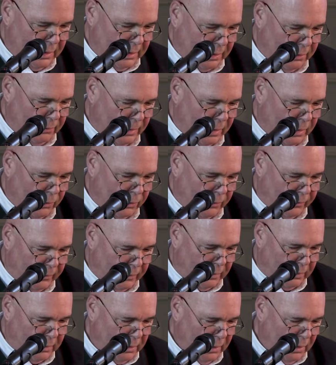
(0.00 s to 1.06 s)
hier im
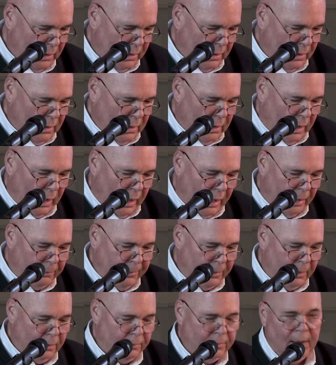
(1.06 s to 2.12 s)
Hause,
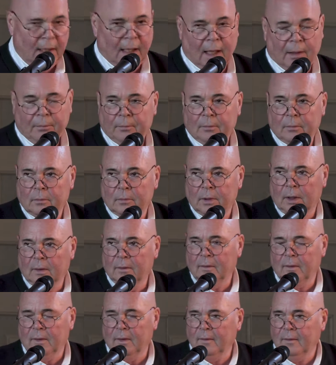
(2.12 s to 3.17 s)
aber wir haben
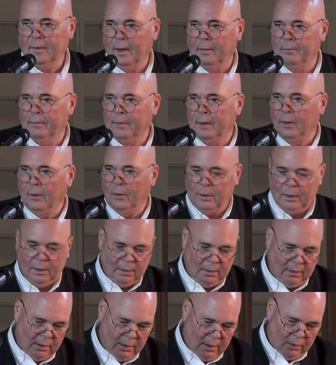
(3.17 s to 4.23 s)
insgesamt
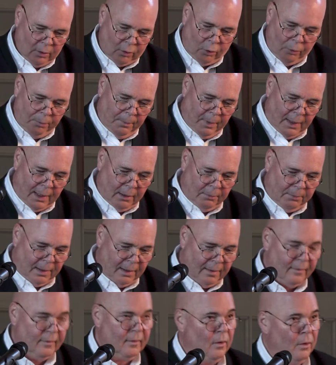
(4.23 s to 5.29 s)
neun
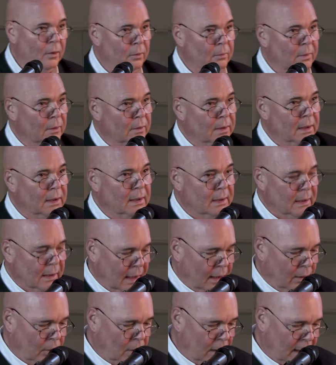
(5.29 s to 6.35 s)
Gruppenarbeitsräume und hier die
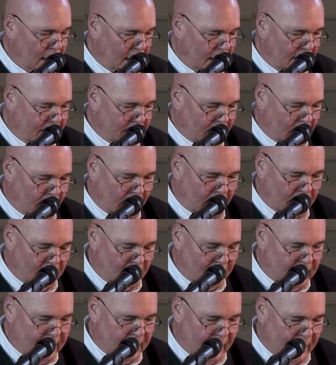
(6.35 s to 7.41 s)
Aula, also ein
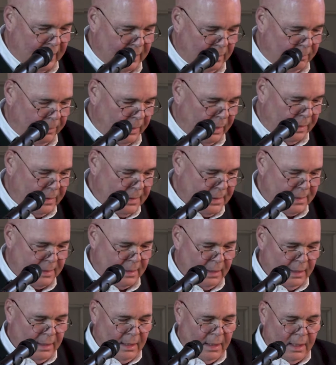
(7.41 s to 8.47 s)
idealer Platz,
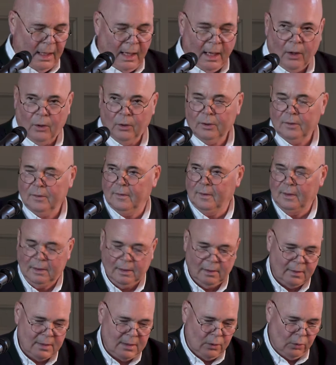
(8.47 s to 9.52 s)
auch sich
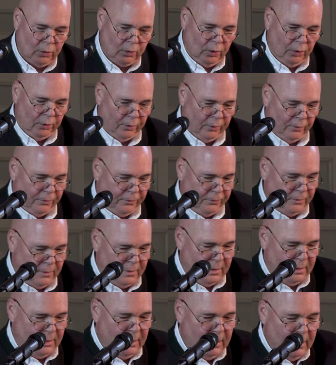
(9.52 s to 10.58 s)
in
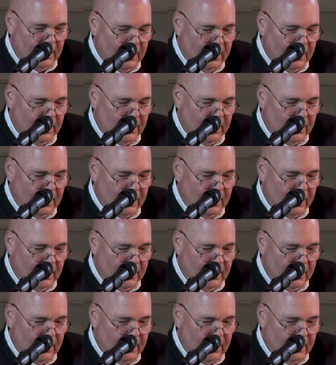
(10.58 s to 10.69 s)
Zukunft